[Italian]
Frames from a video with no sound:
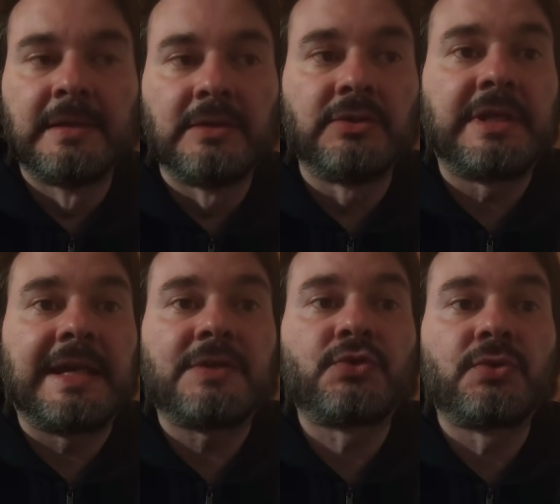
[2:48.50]
In ogni
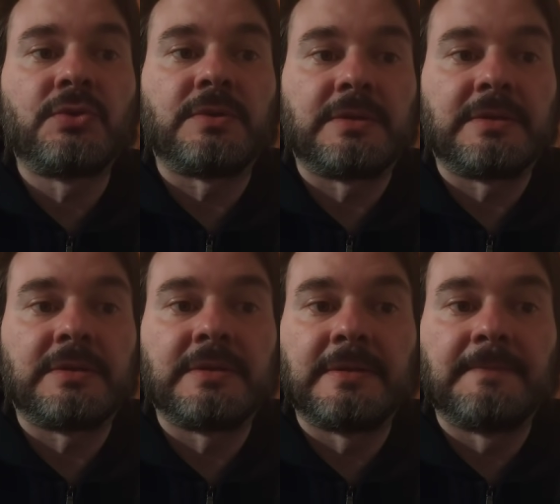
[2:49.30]
caso
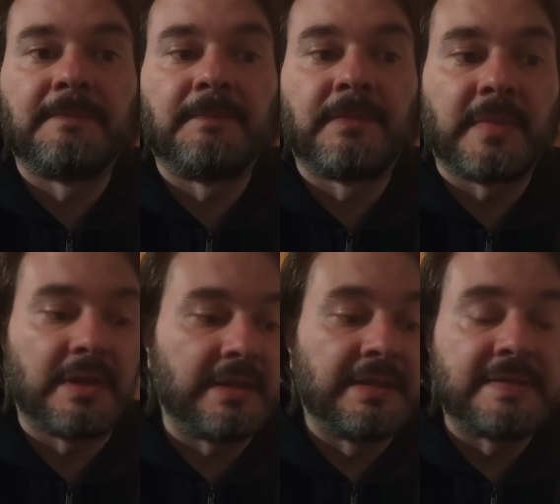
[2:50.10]
ehm,
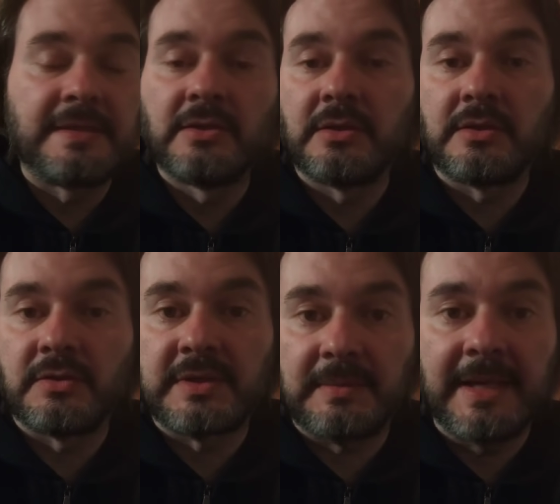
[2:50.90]
il destino è nelle
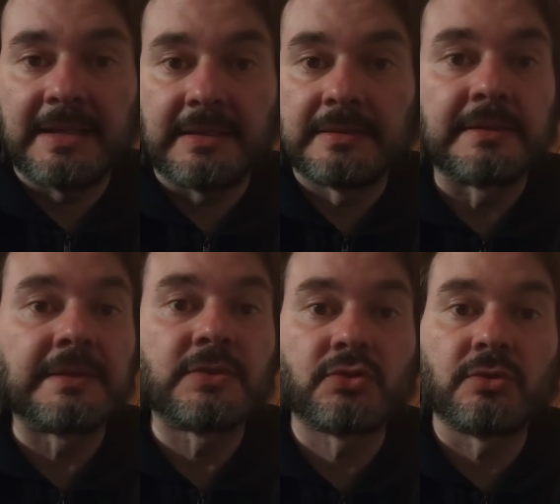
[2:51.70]
nostre mani,
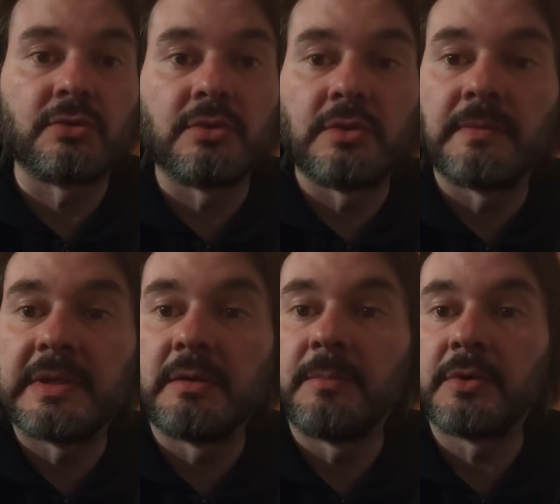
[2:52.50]
adesso
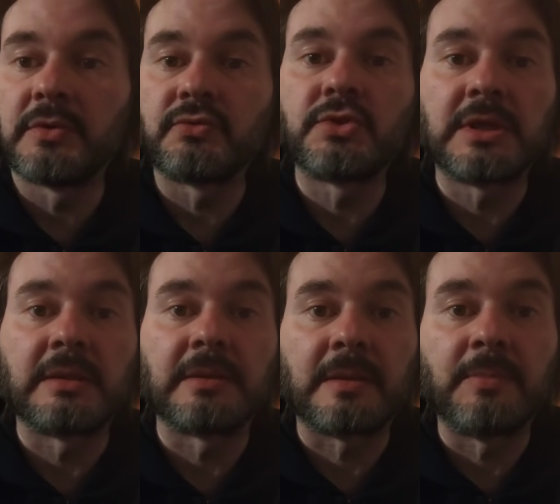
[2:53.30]
vediamo un po' cosa succede
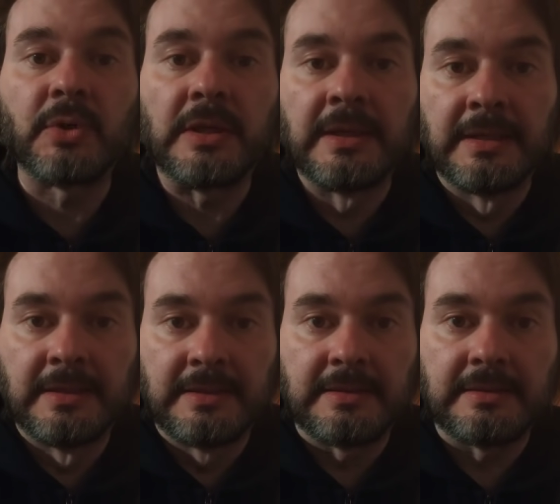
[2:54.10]
perché poi
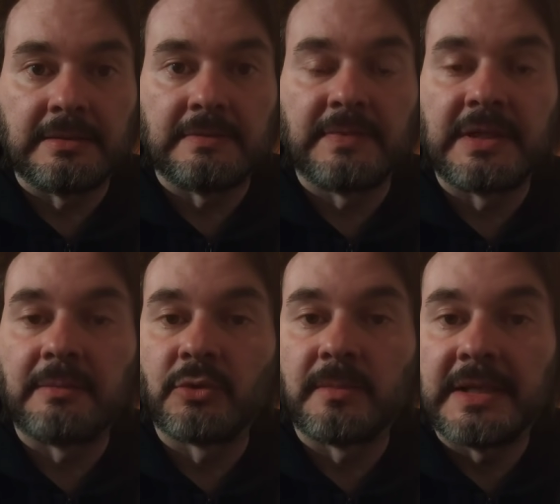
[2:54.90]
eh,
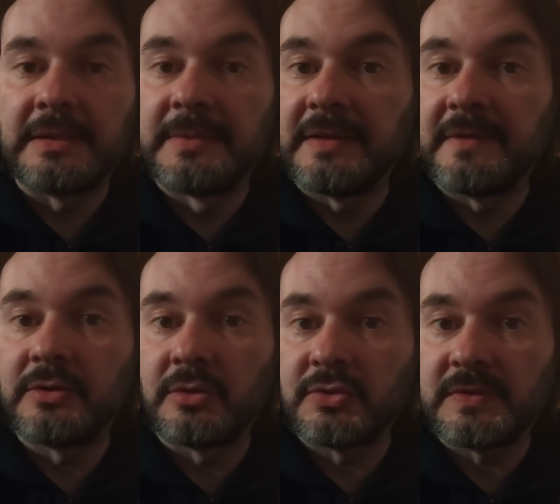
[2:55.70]
vedremo domani il
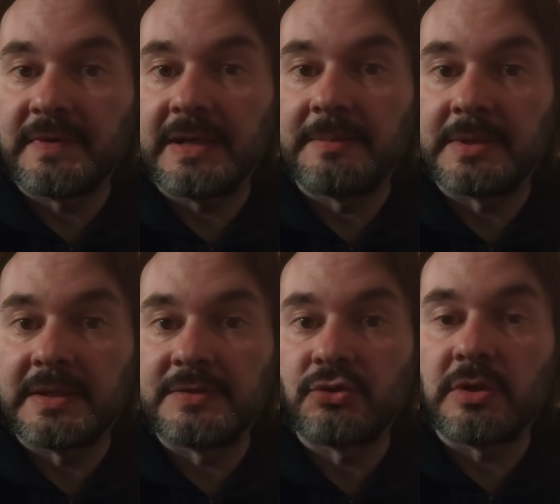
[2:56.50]
Benevento cosa farà
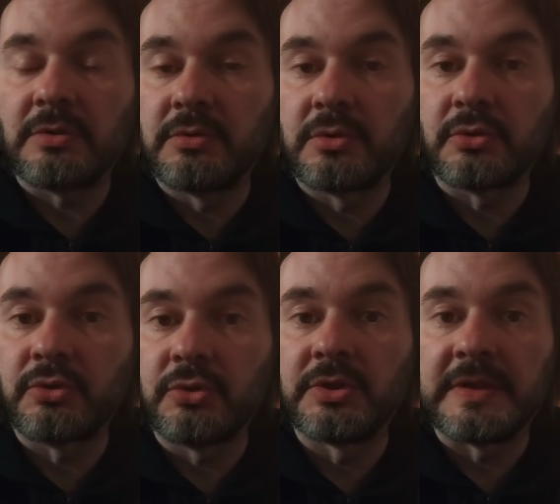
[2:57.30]
perché gioca col
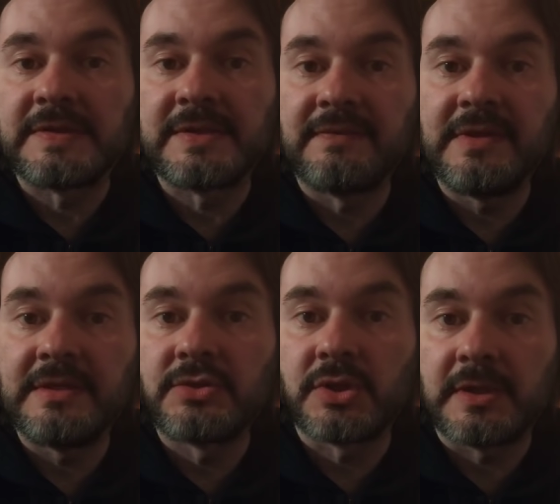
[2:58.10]
Crotone. Se
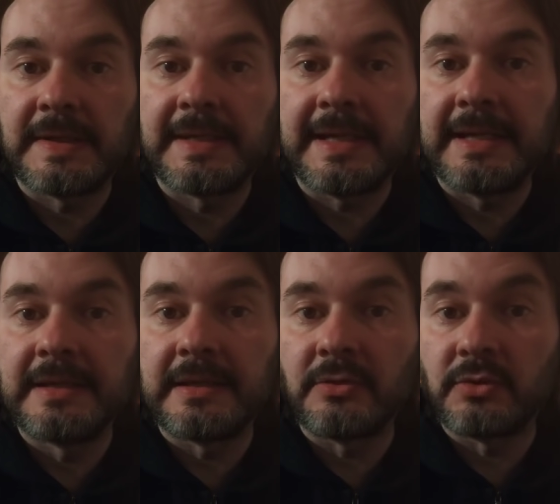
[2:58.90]
vince il
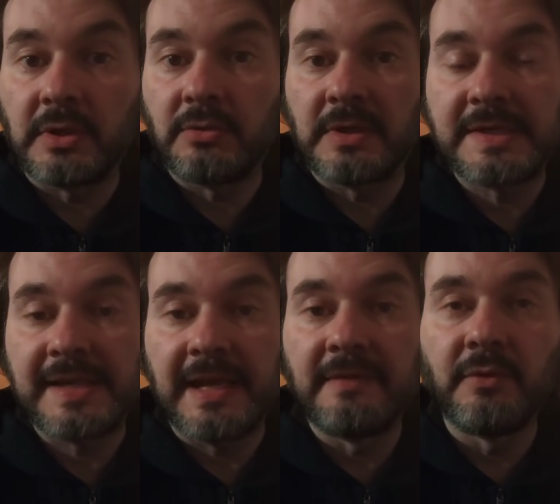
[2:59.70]
Cagliari non è ancora
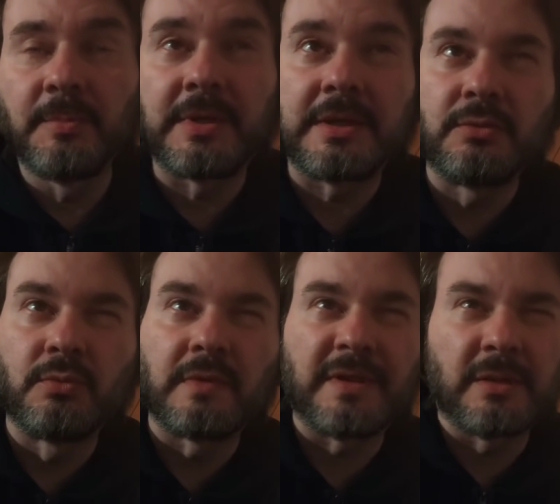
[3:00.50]
salvo perché
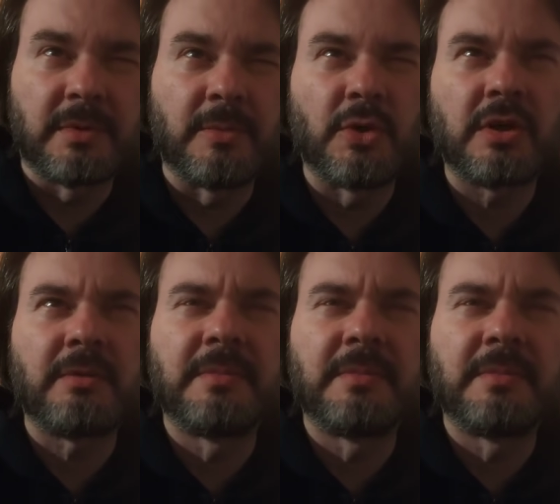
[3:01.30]
dunque vado a memoria, ma